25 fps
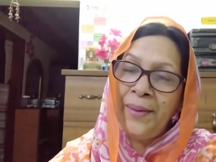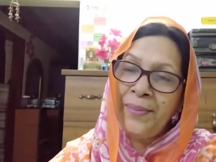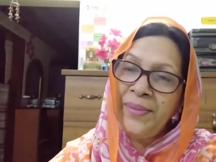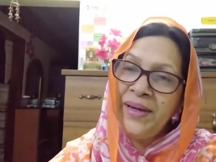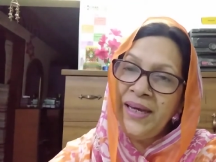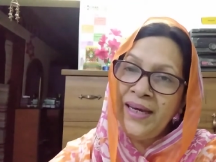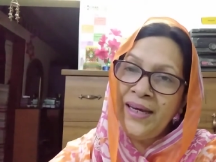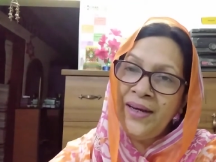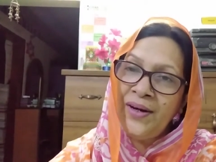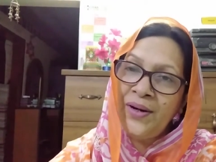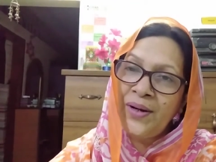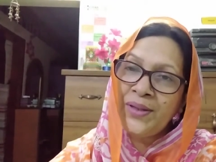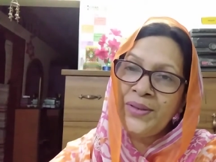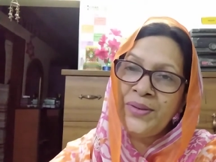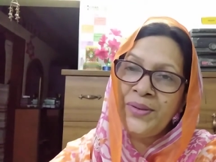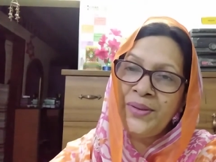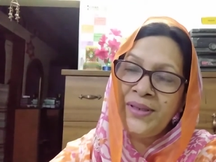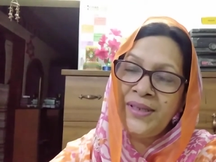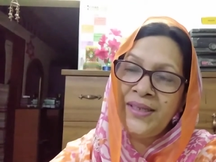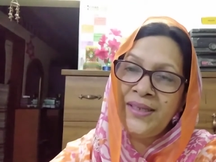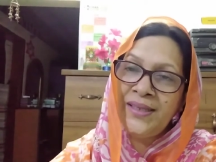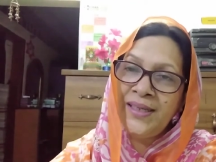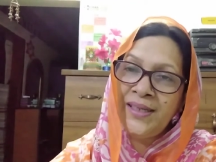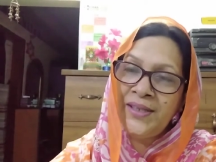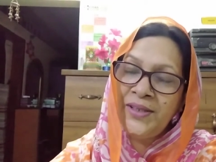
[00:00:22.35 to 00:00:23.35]
আমি
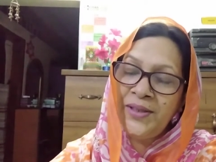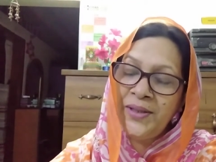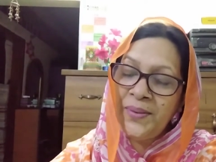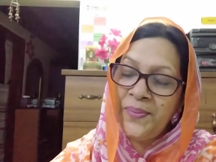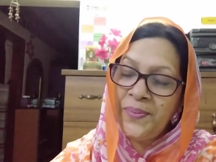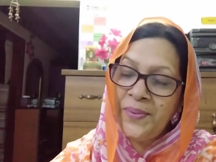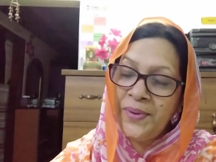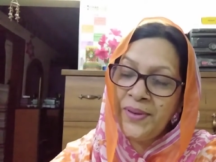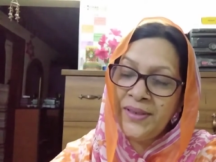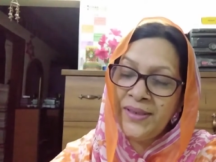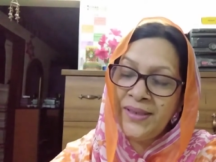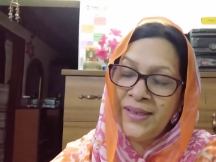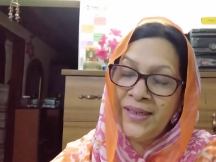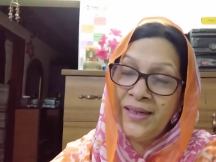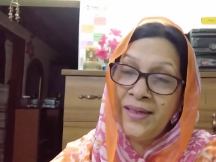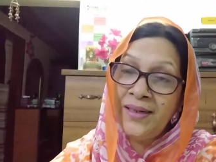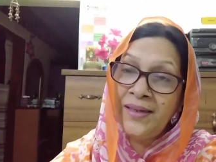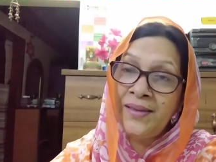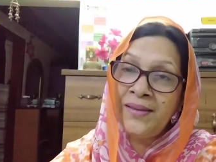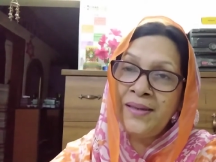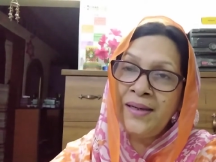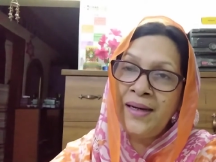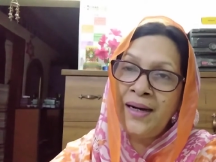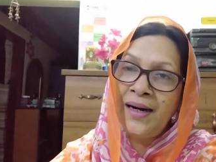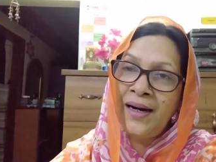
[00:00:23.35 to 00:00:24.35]
অর্থনীতি দ্বিতীয় পত্রের
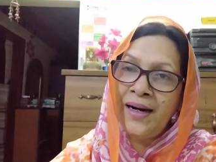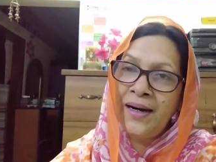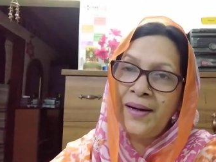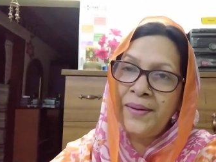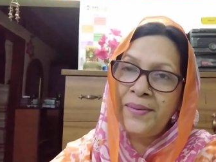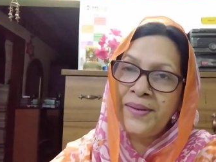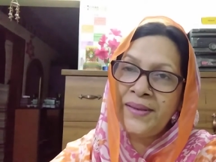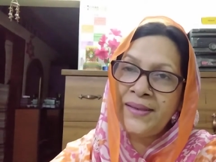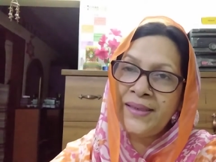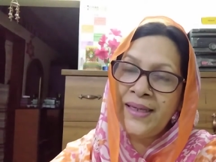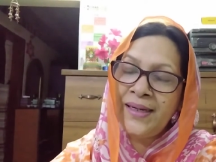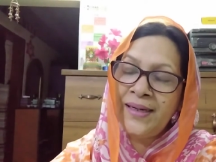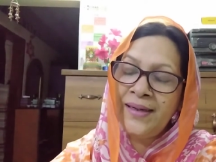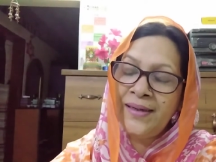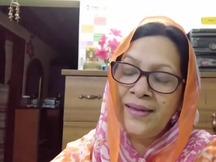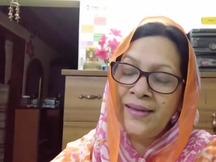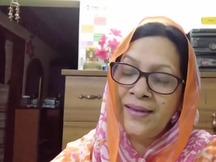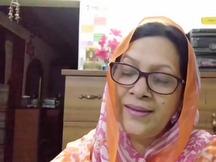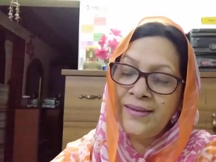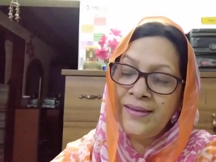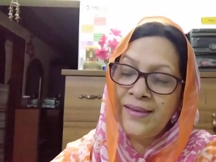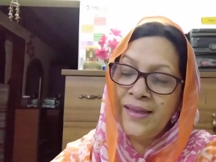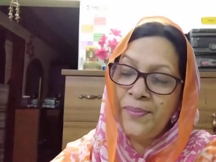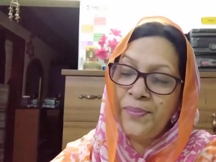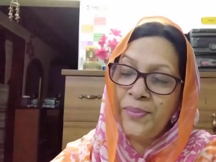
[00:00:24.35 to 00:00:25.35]
আমাদের
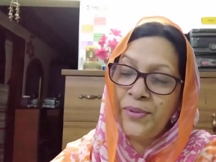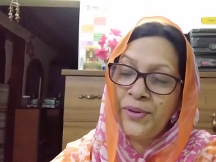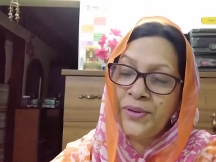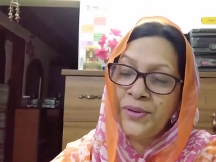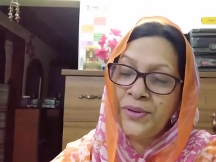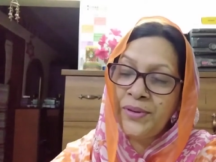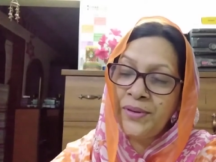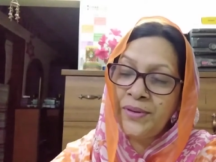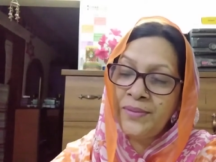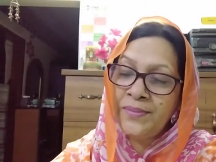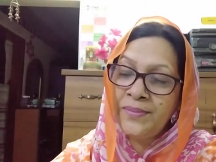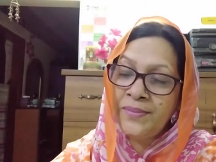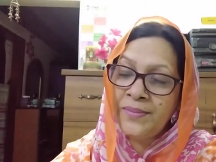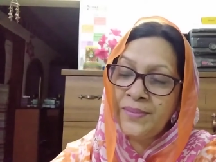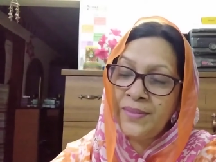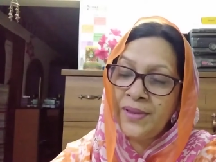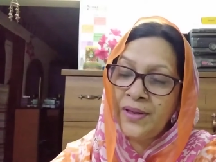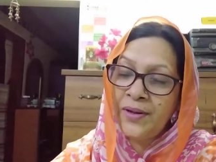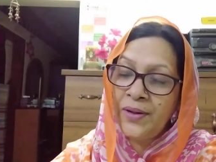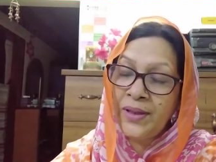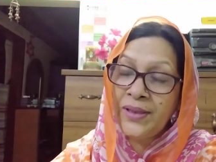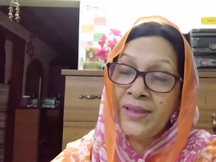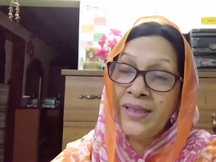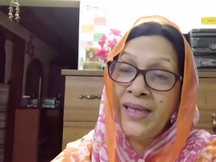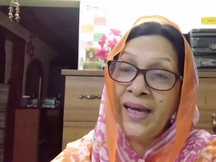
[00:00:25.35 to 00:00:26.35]
যে প্রথম
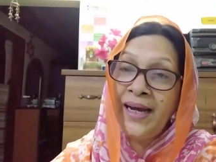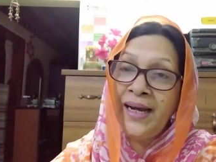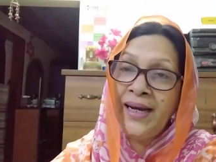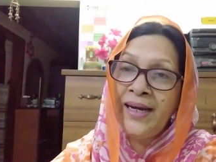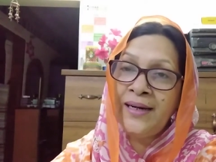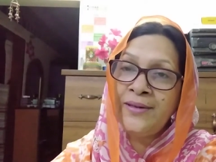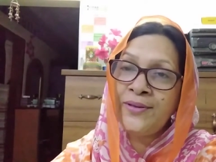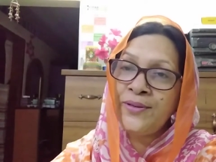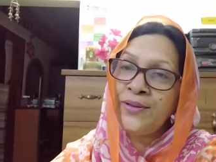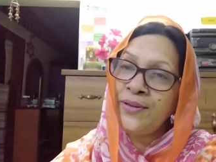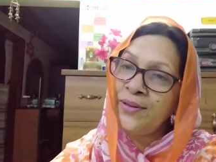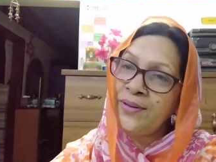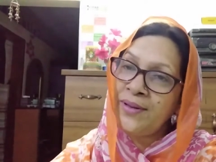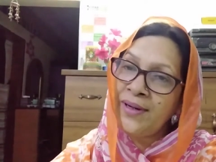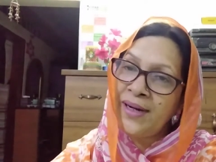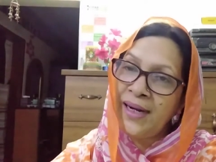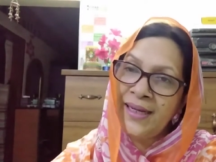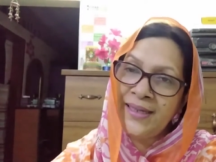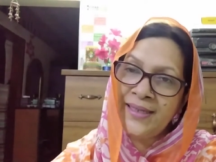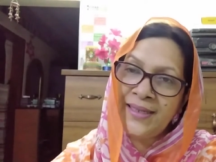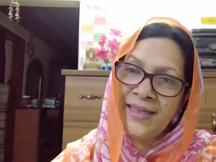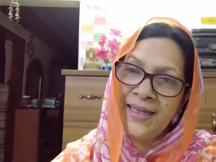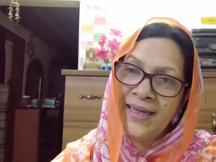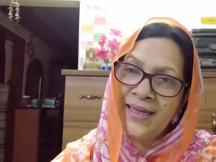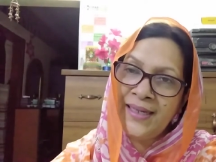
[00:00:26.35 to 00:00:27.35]
অধ্যায়ের দুটো
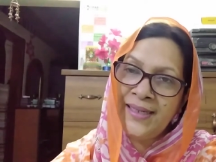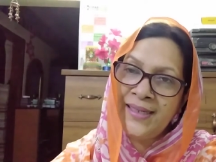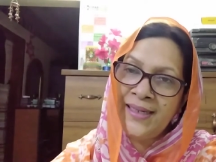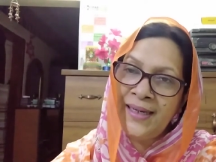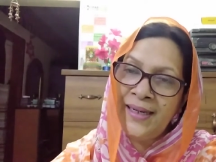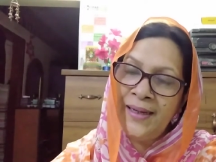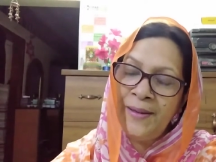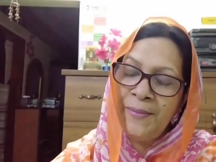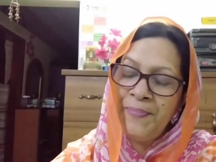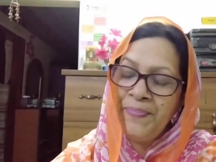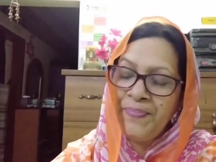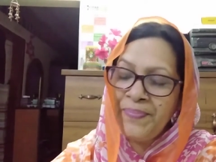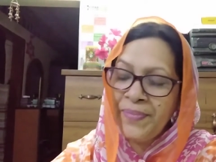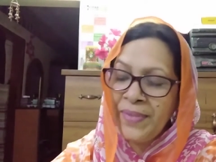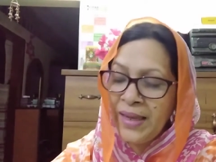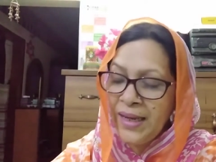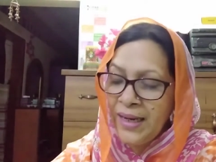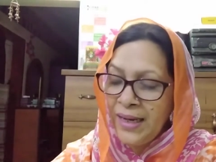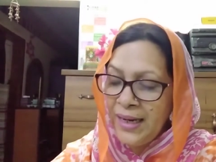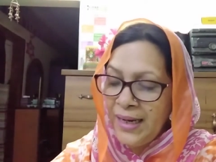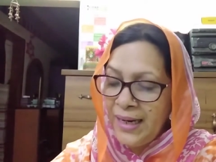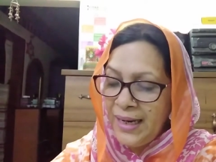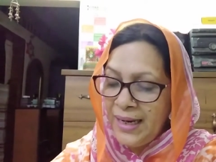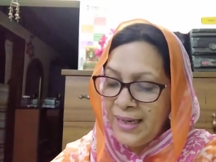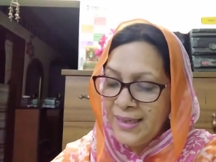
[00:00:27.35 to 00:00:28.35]
ক্লাস দিয়েছি
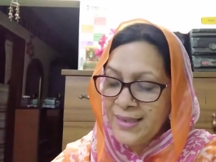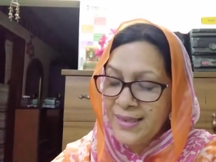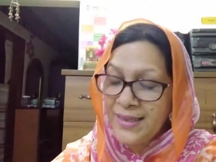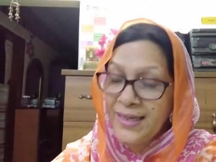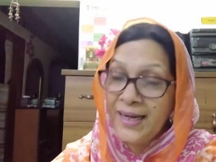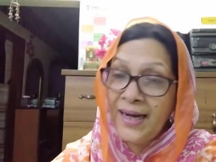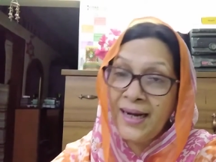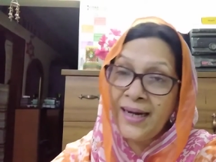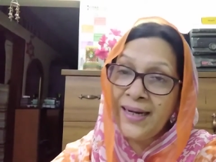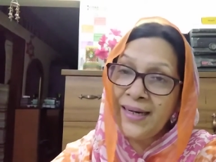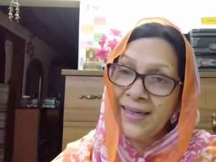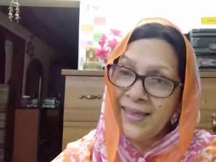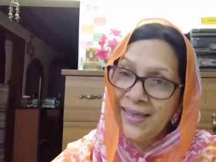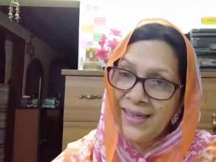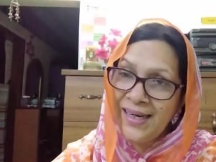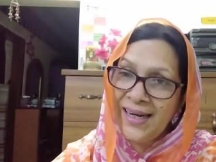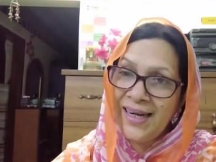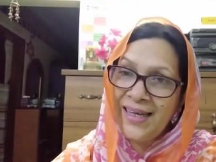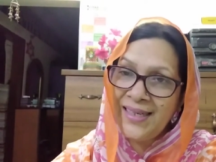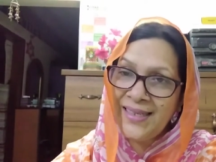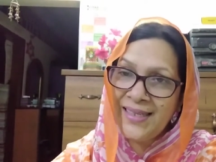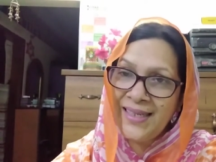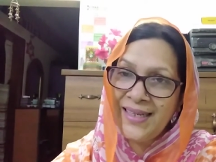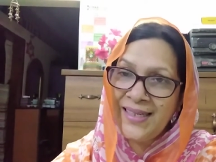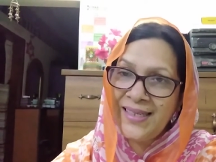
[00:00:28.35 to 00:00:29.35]
আজকে আরেকটি
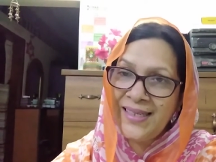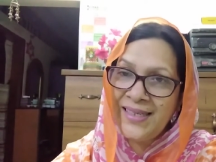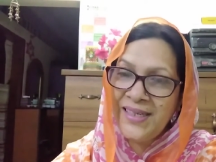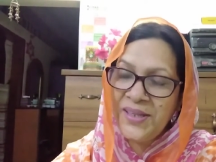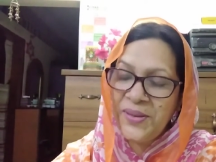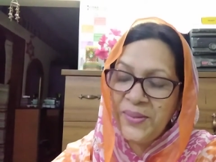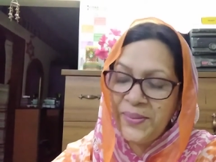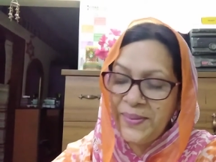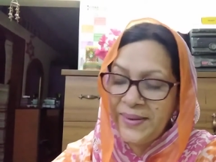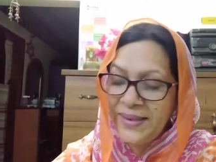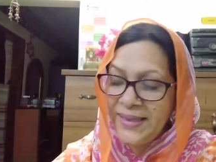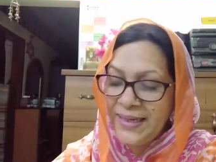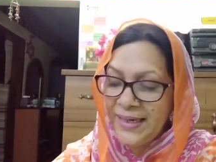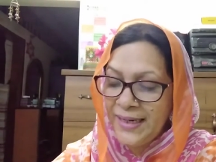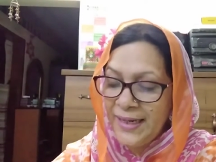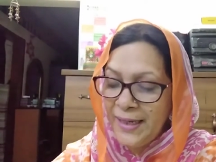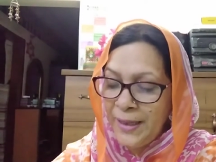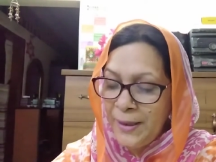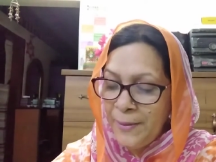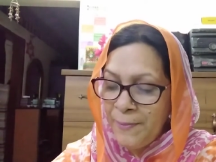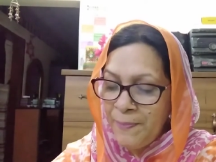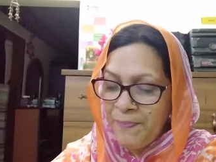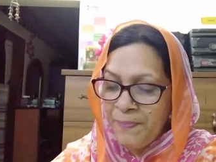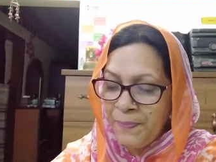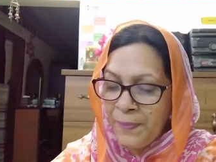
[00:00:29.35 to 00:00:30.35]
ক্লাস দিচ্ছি তোমাদেরকে